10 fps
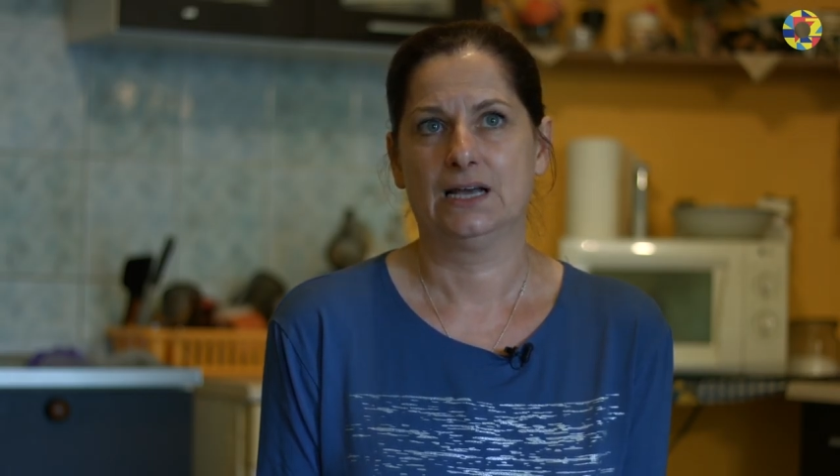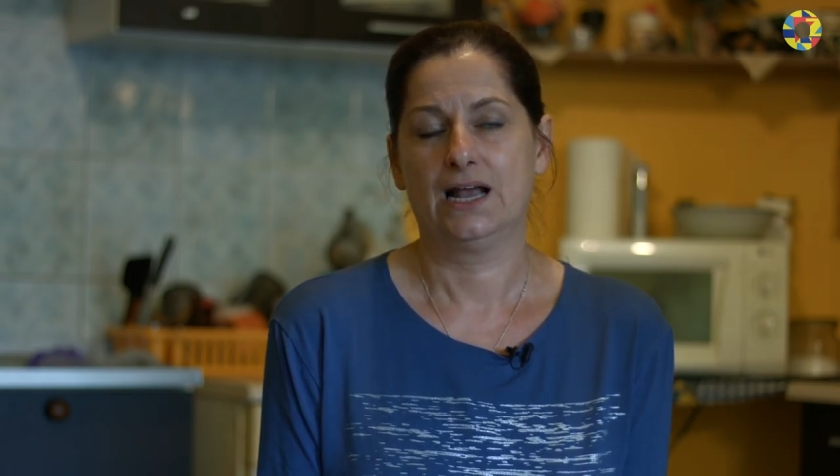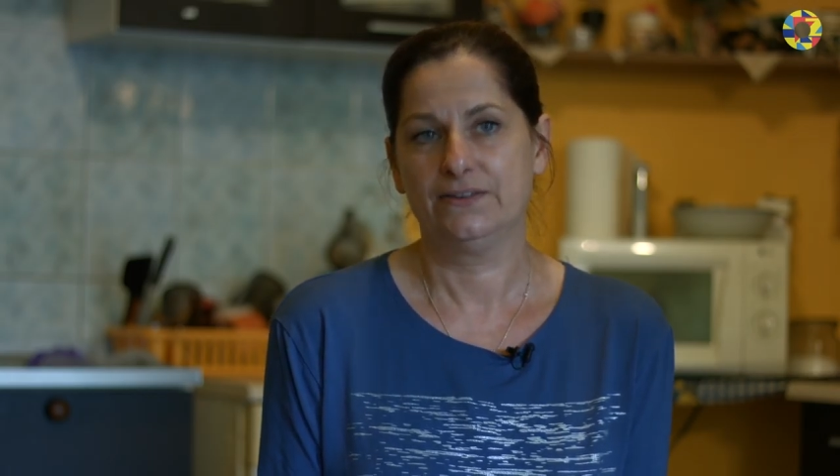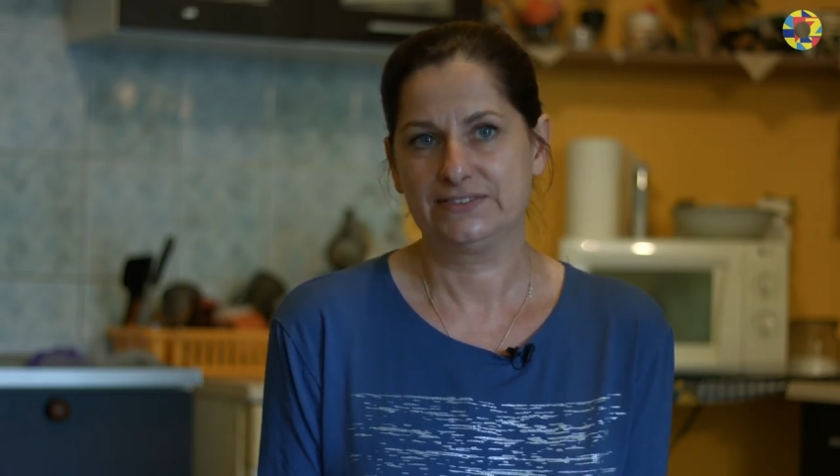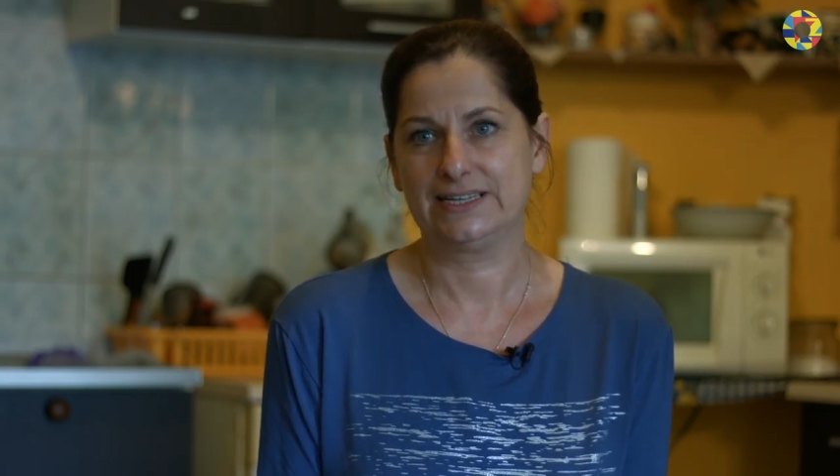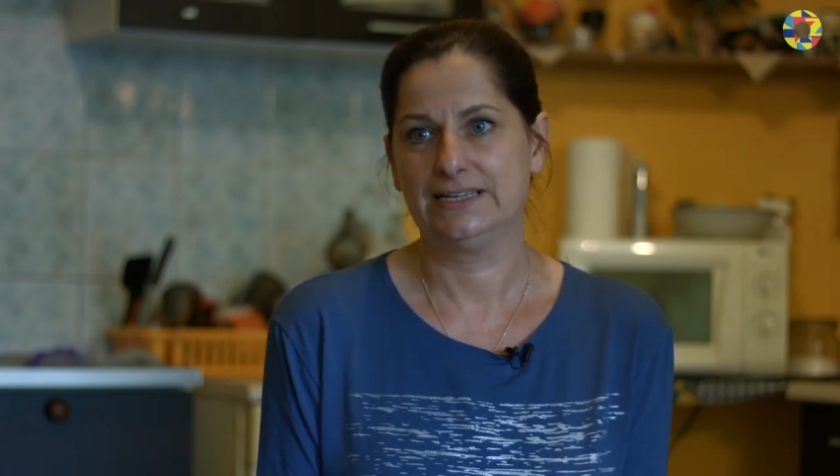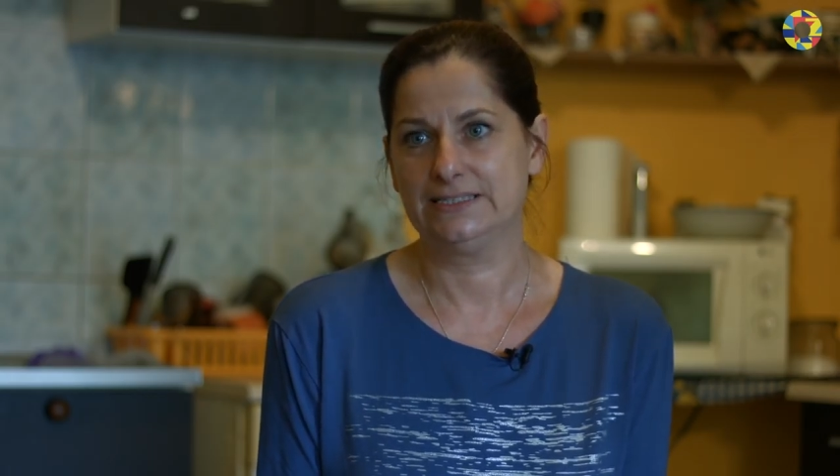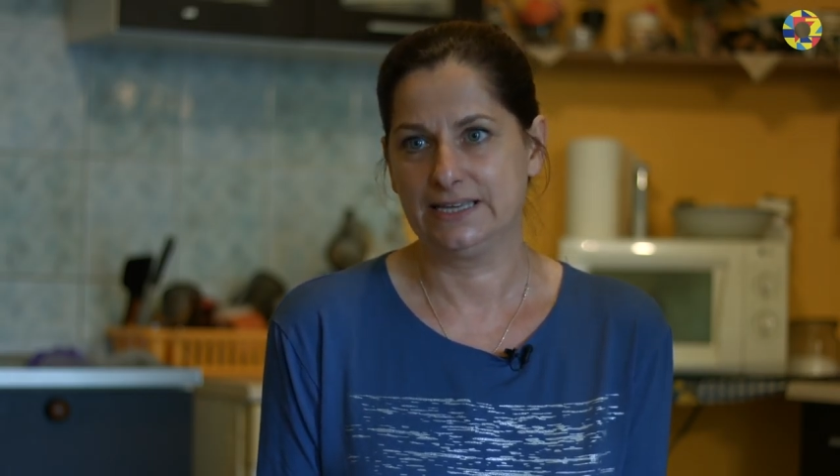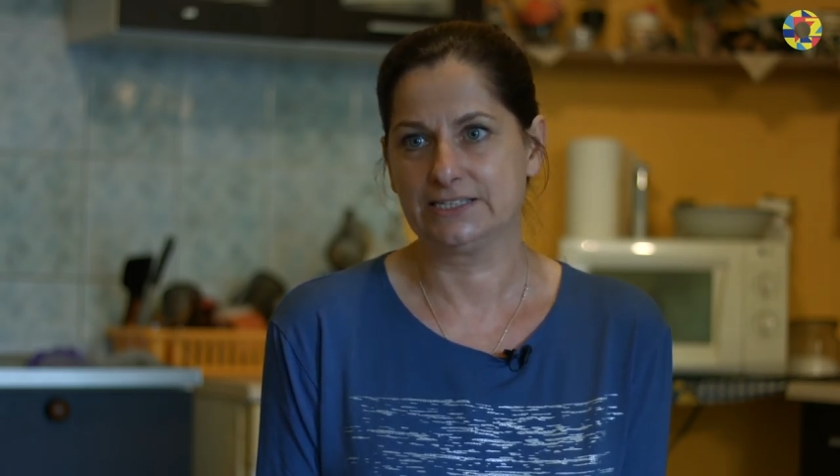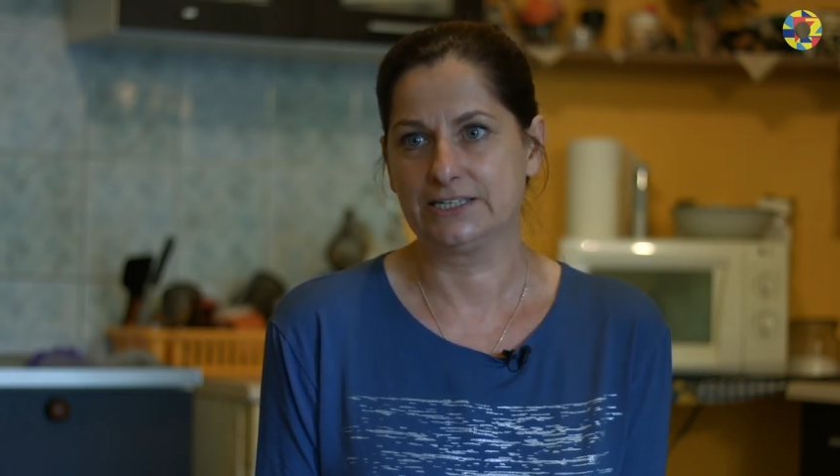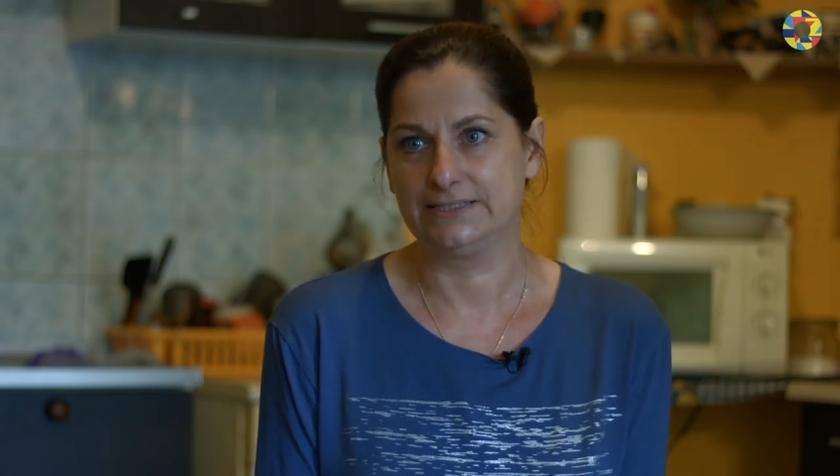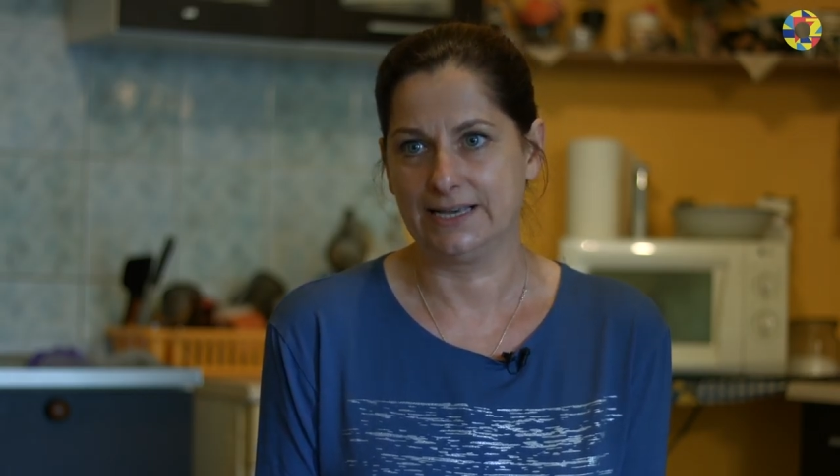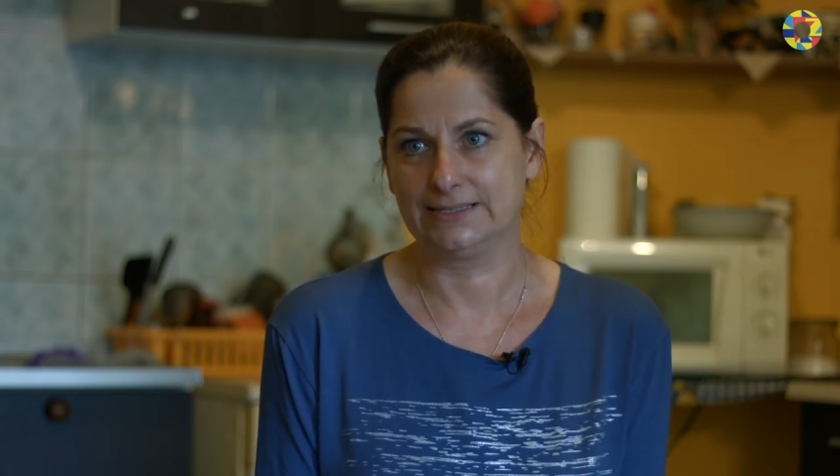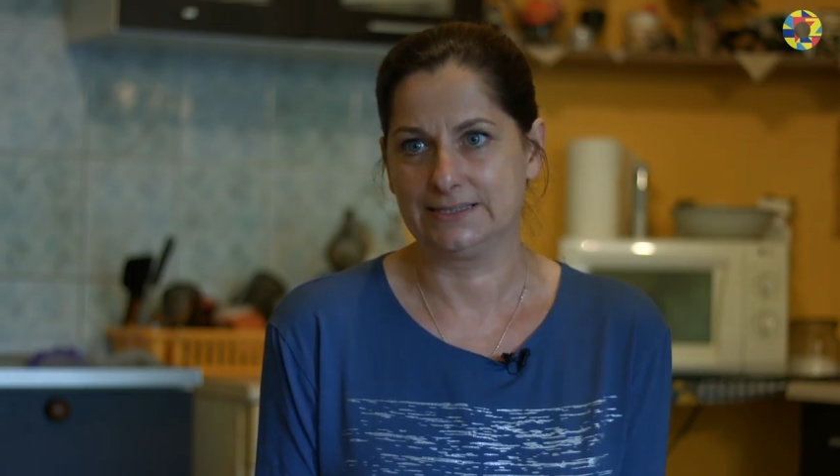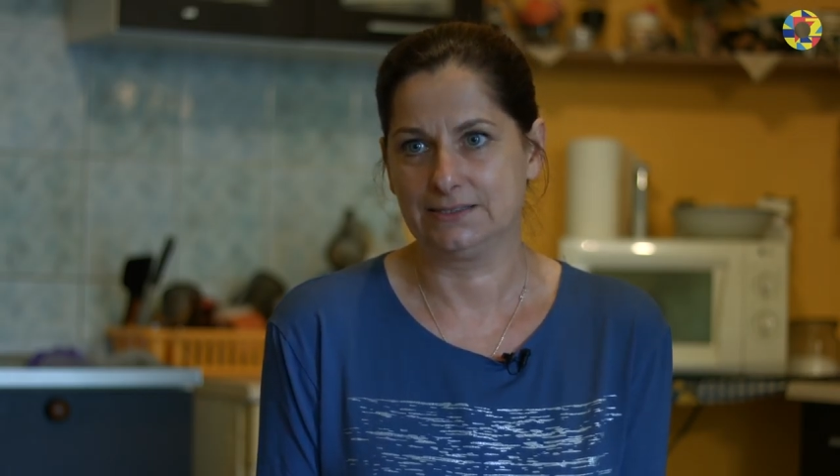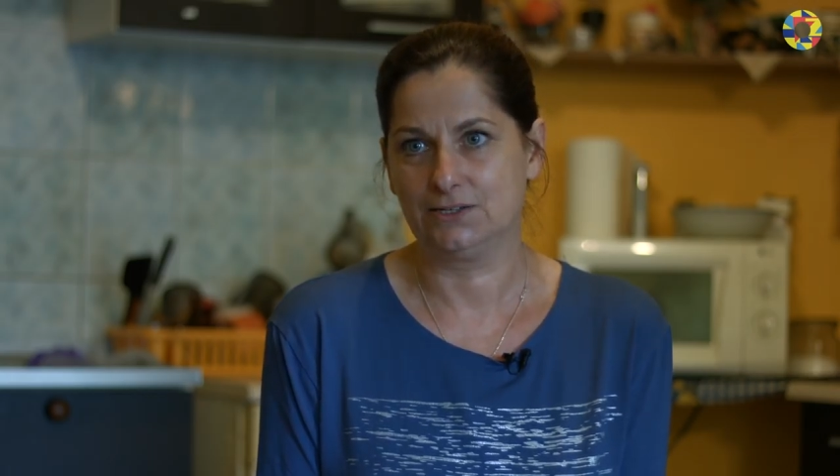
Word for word: Ale wcale nie, że nie chce,